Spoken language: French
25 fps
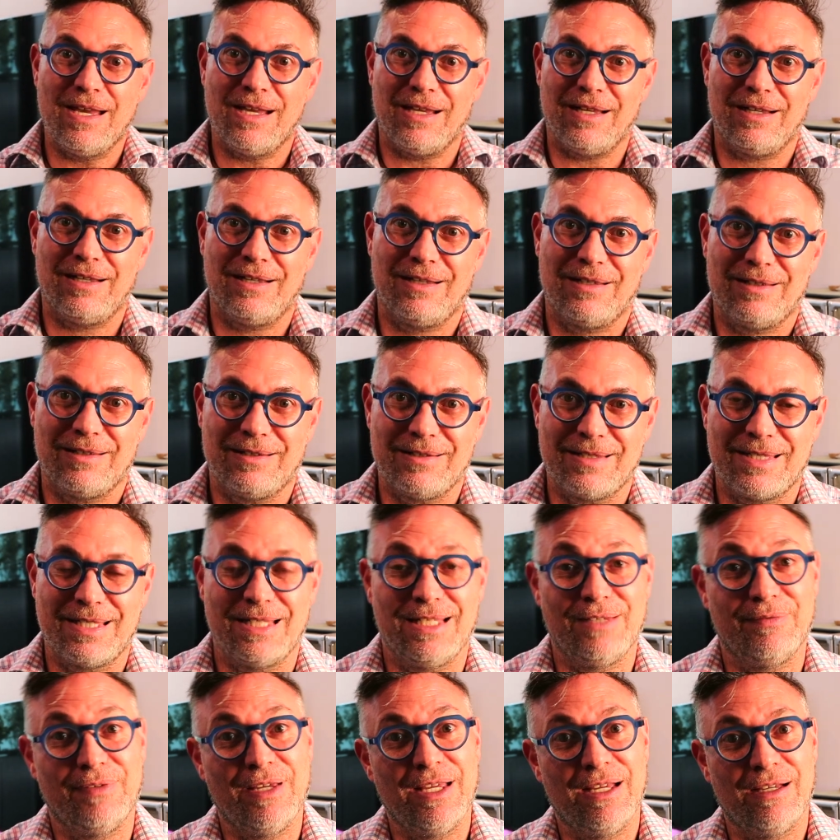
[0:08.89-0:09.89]
Euh, c'est
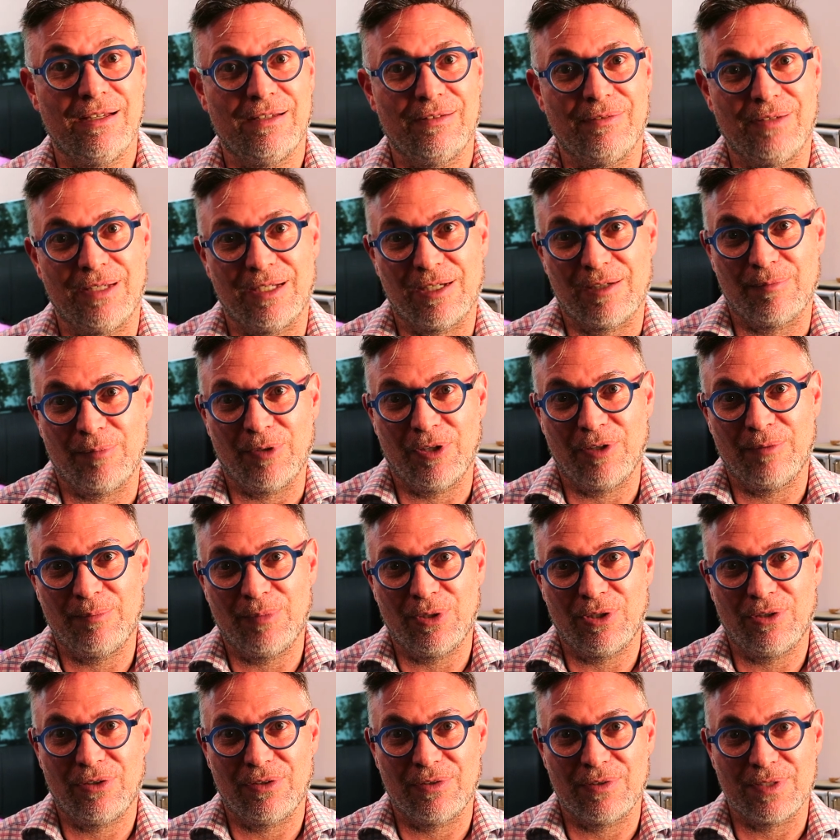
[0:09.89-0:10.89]
l'hiver, un commandant de
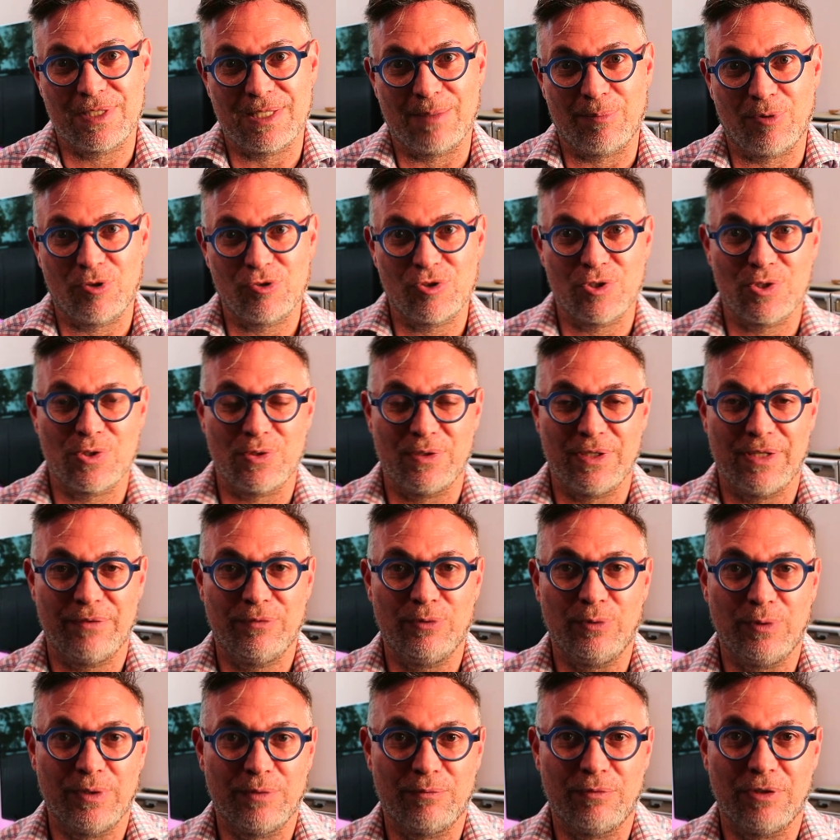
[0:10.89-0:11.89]
bord s'approche de son
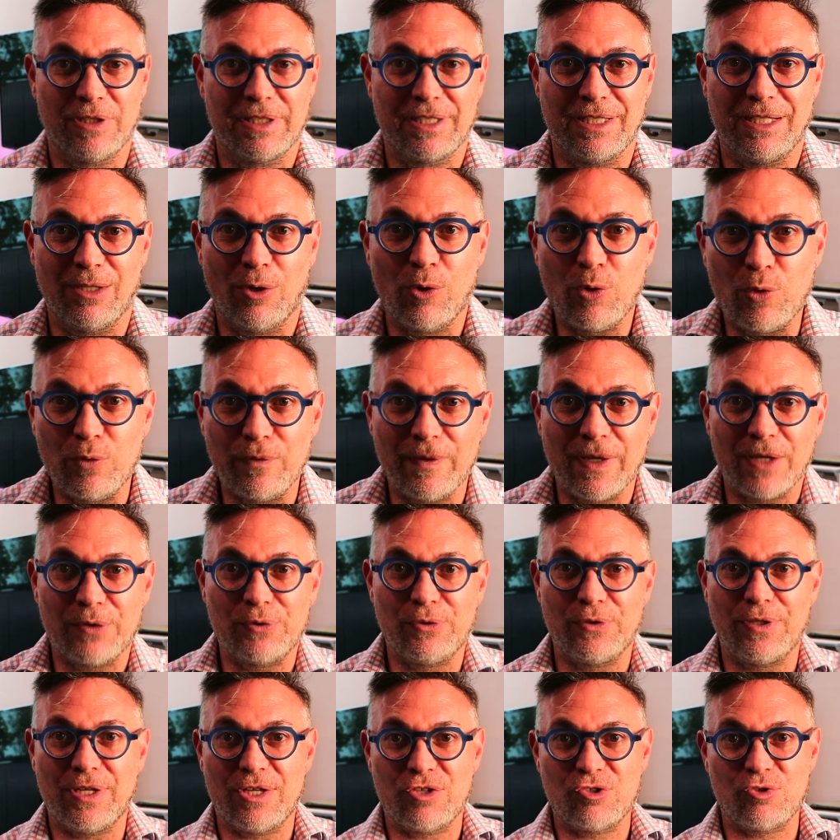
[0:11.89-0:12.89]
avion et voit qu'il est recouvert
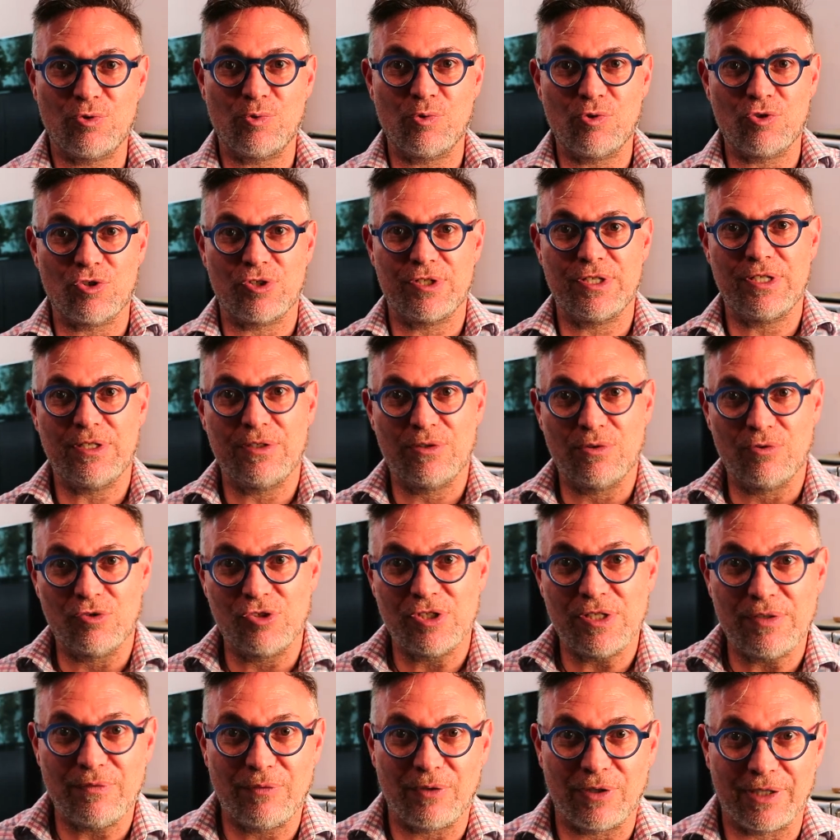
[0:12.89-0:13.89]
de neige ou de
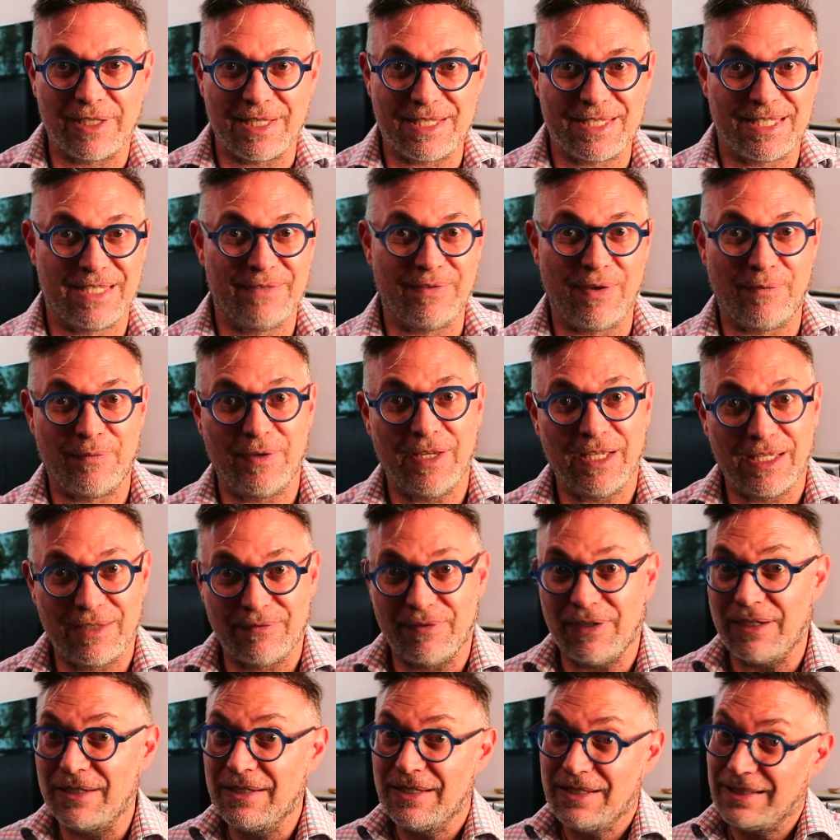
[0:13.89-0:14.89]
givre. Qu'est-ce qu'il va faire Il
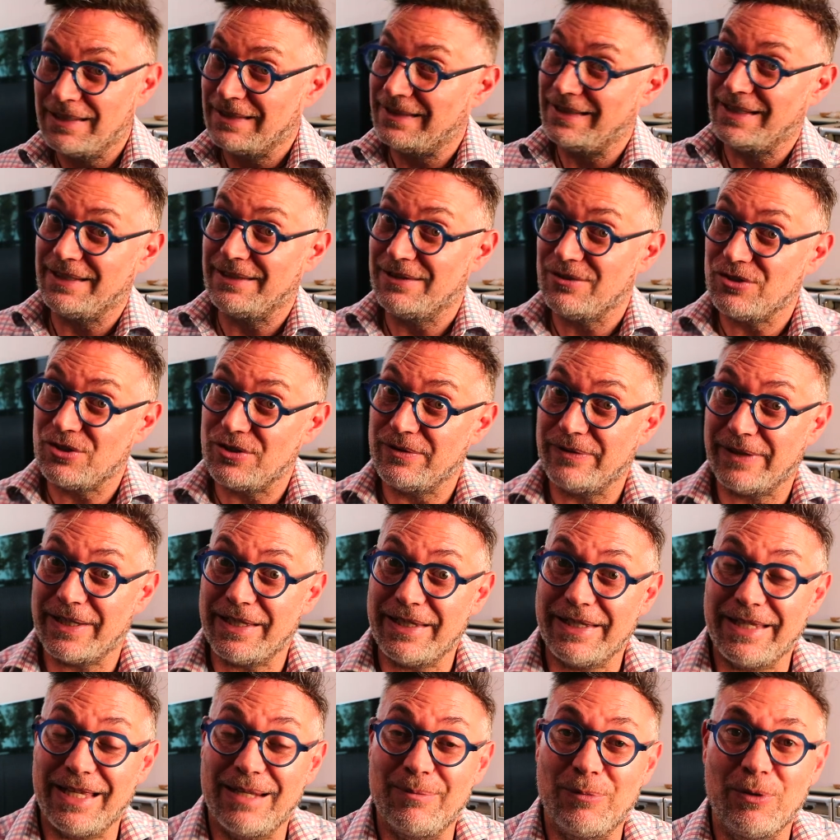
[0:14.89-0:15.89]
va la
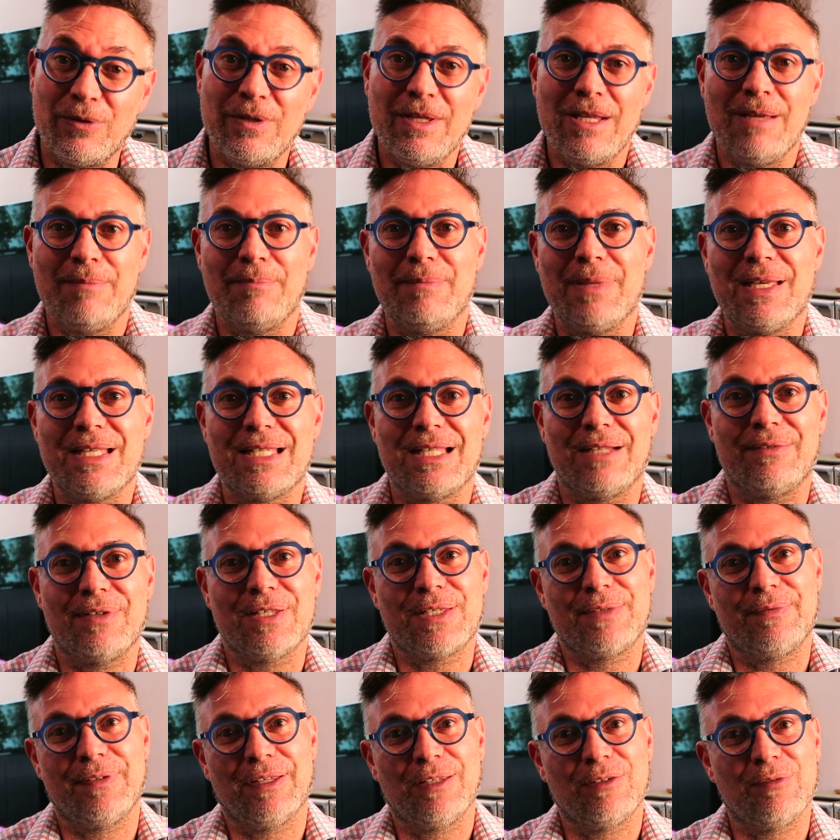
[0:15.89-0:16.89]
dégivrer également. Mais ça va
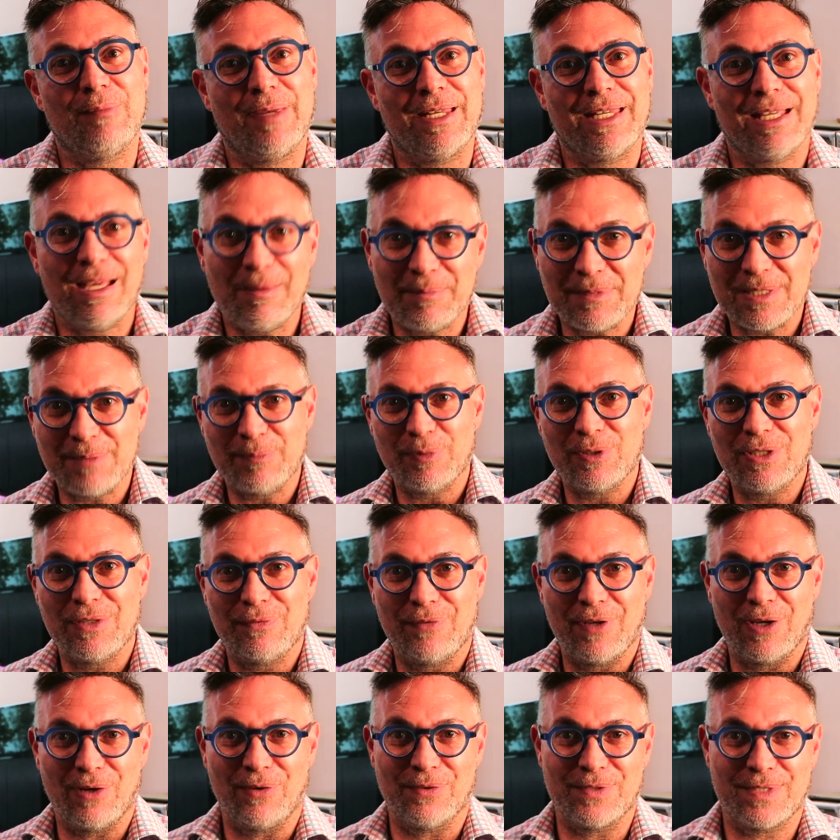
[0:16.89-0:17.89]
se faire de manière un petit peu
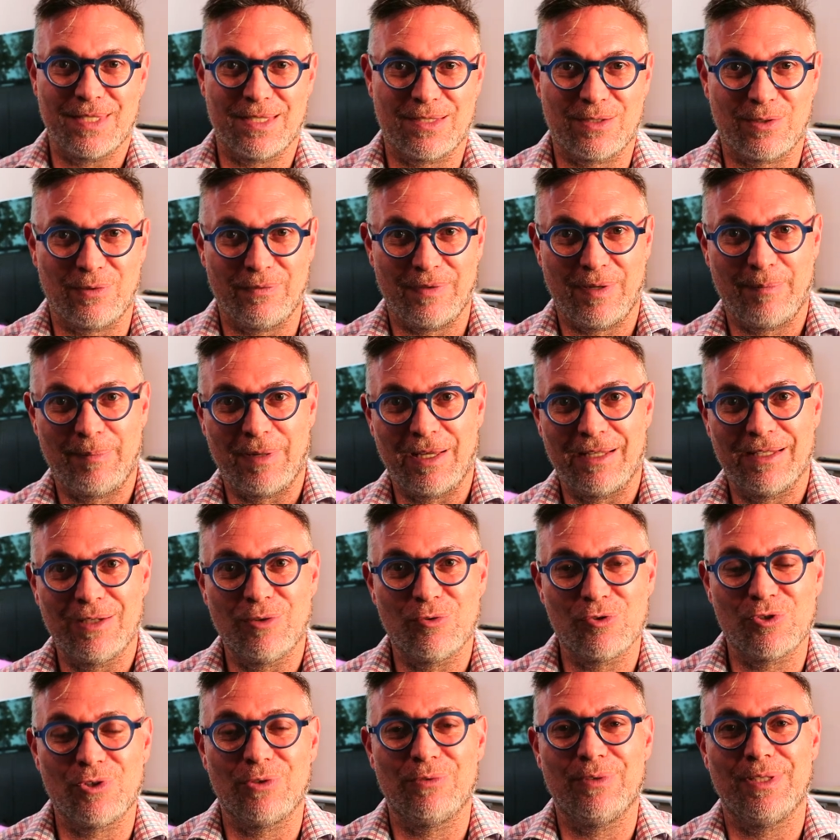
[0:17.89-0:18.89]
différente. C'est ce qu'on va parler
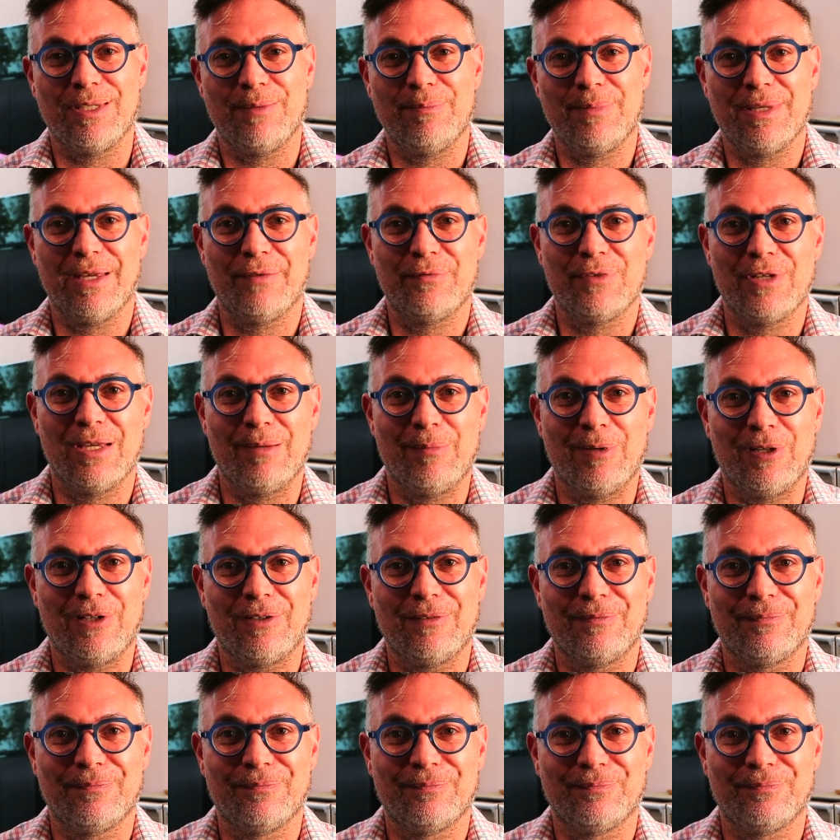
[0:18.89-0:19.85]
aujourd'hui. Bienvenue à bord.